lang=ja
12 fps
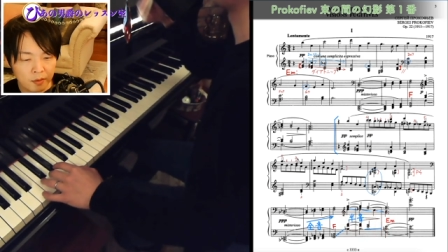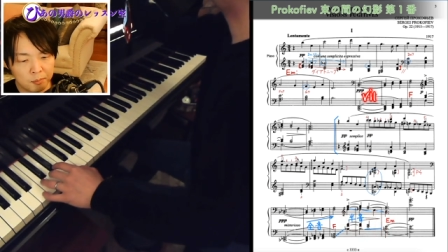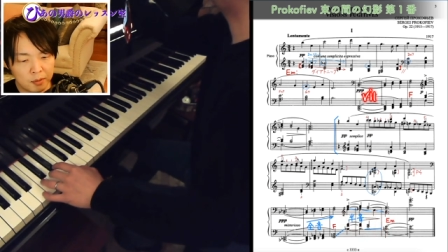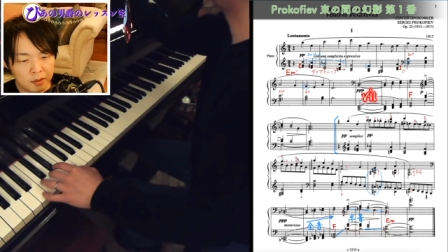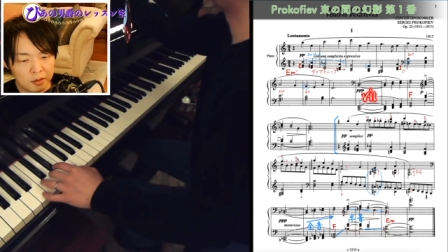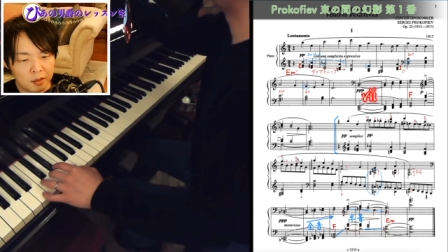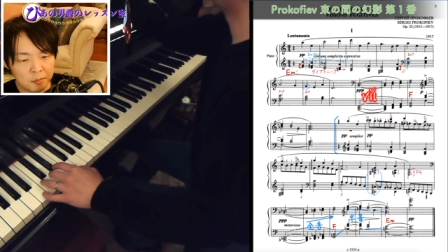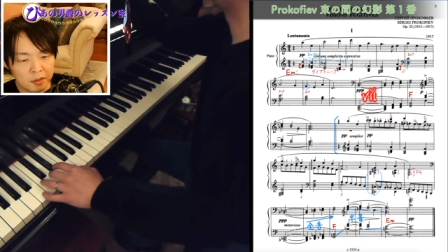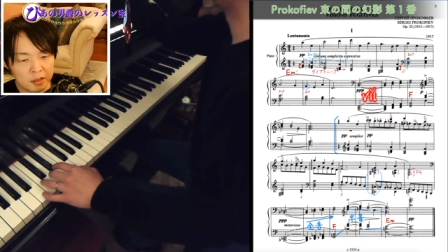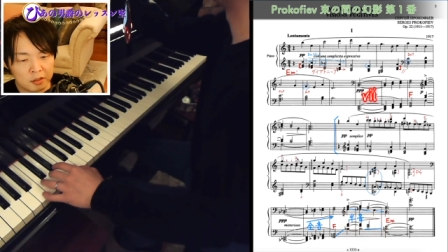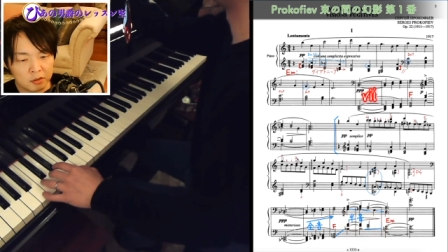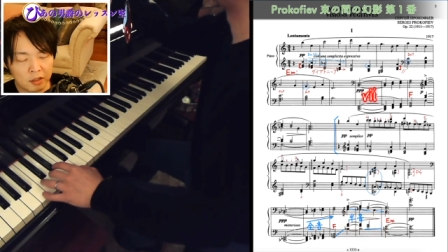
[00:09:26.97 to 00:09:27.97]
B
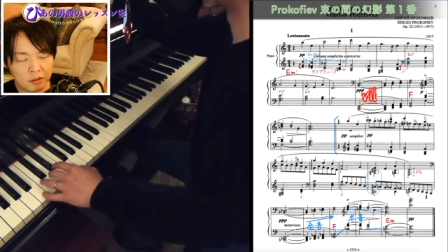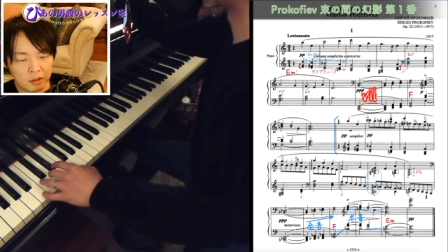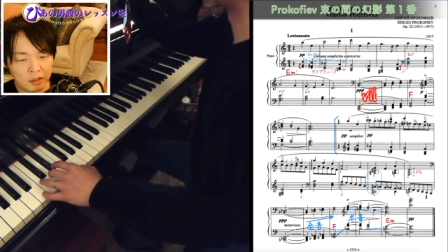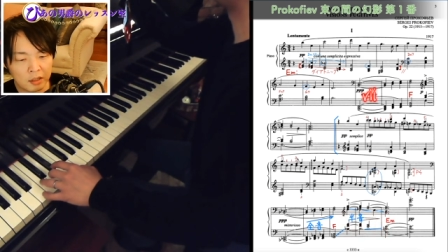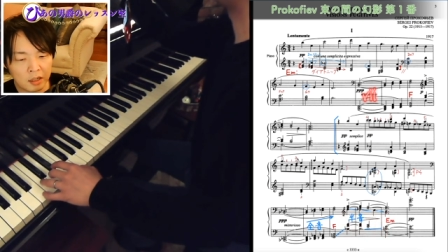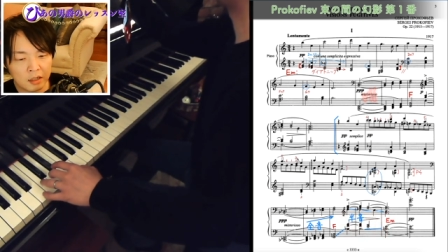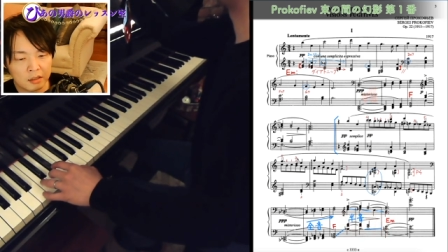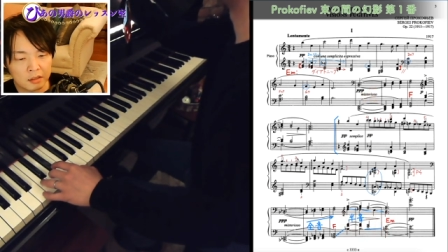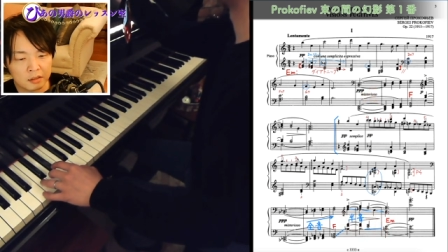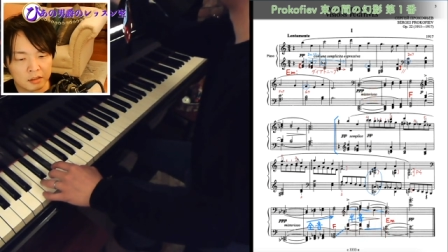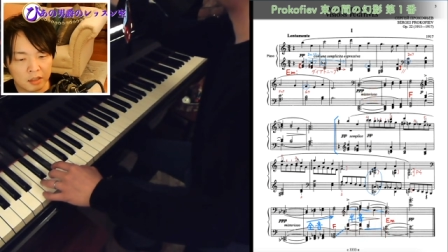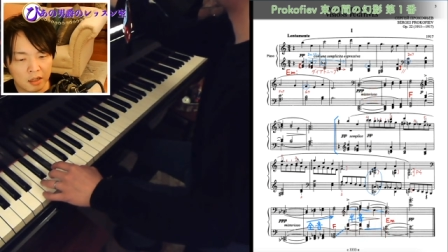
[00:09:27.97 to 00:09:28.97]
ディミニッシュなので7で
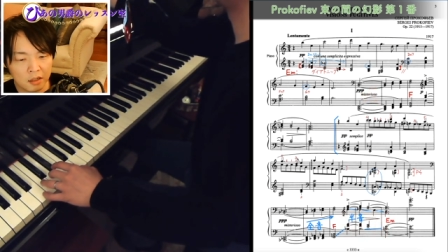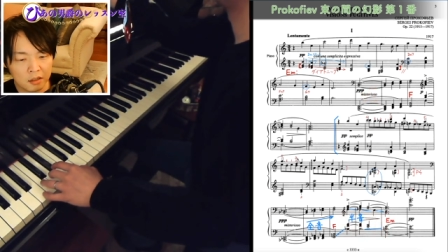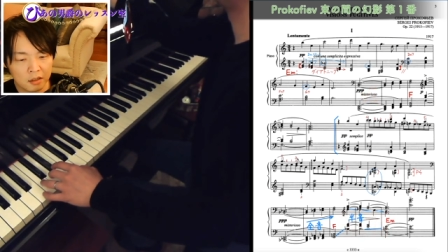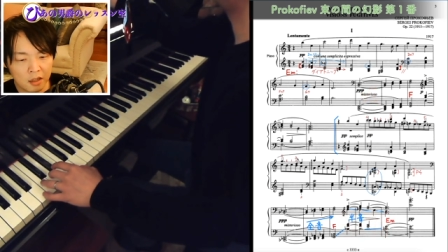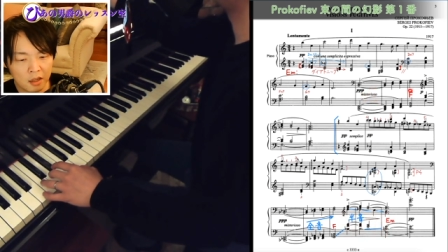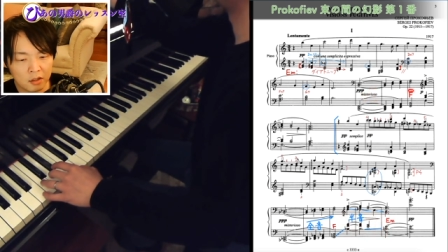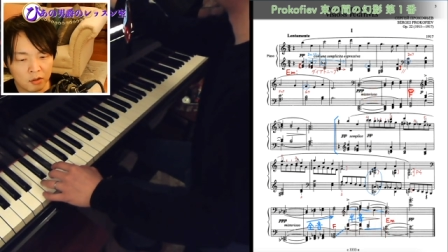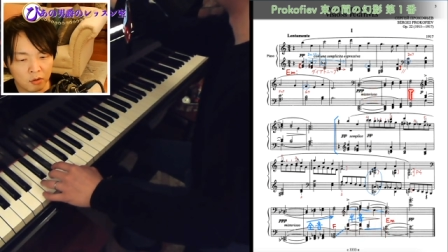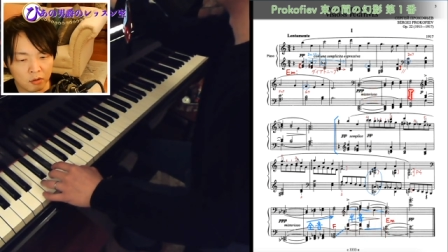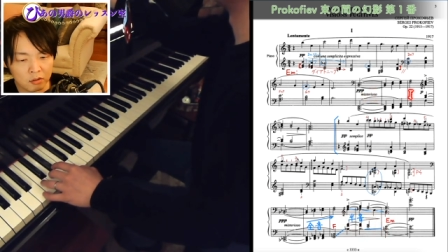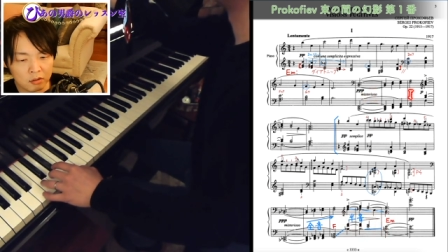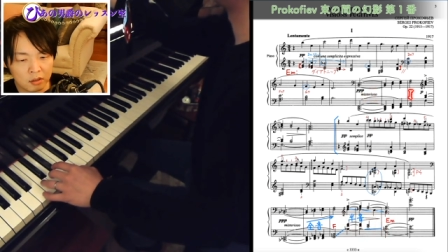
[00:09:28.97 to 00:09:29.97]
すねで
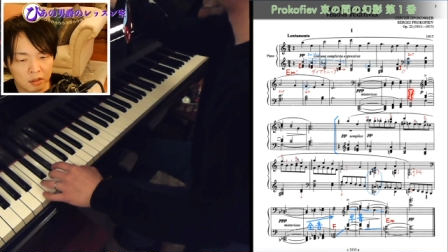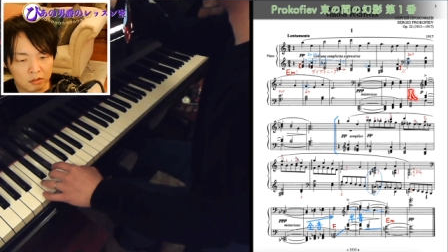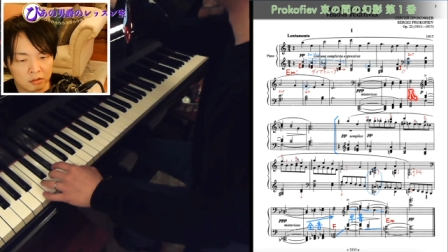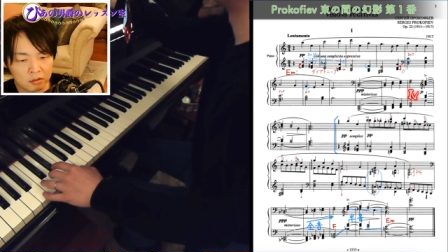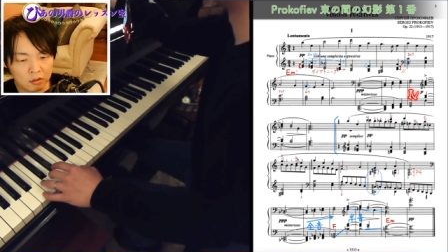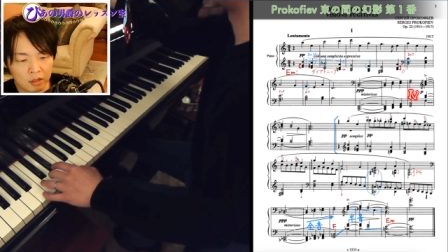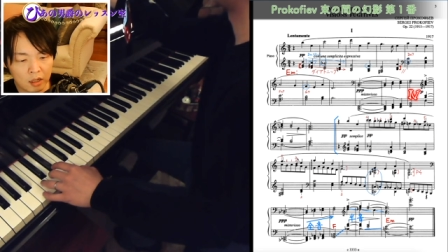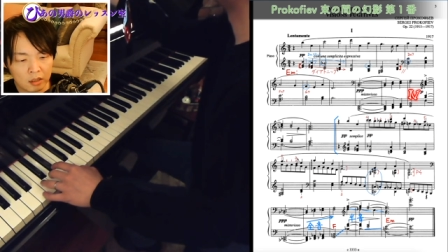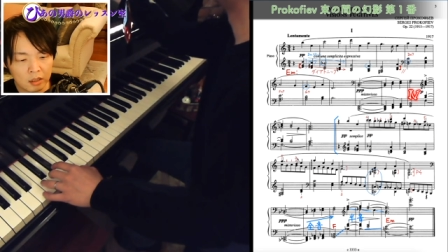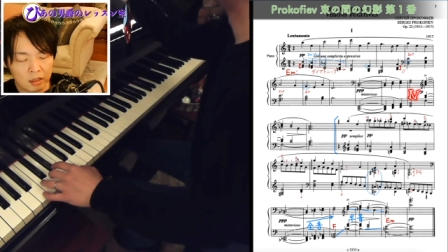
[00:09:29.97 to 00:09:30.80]
4っていうような